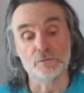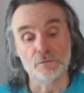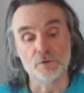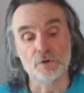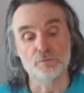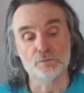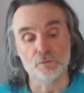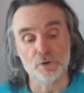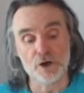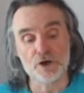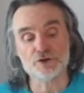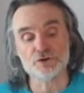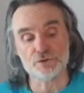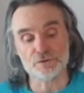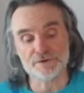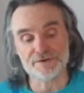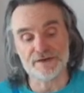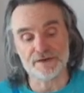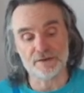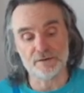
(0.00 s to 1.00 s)
Moi je
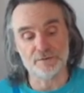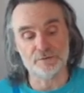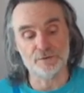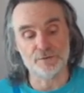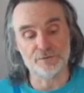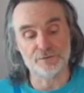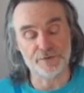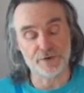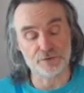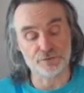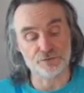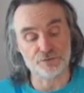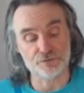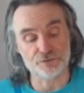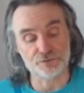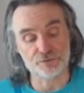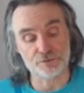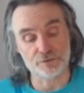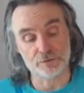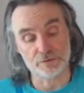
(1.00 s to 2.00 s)
conseille quand même de le faire
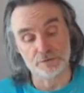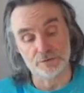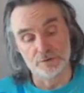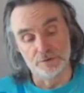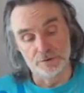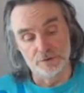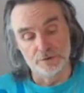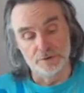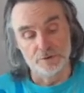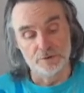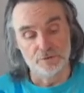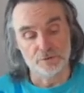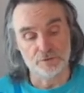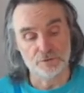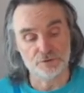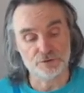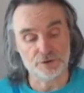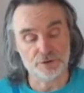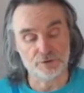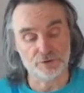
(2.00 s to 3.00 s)
toujours, on
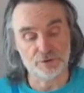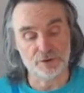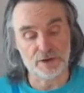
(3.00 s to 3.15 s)
se rendort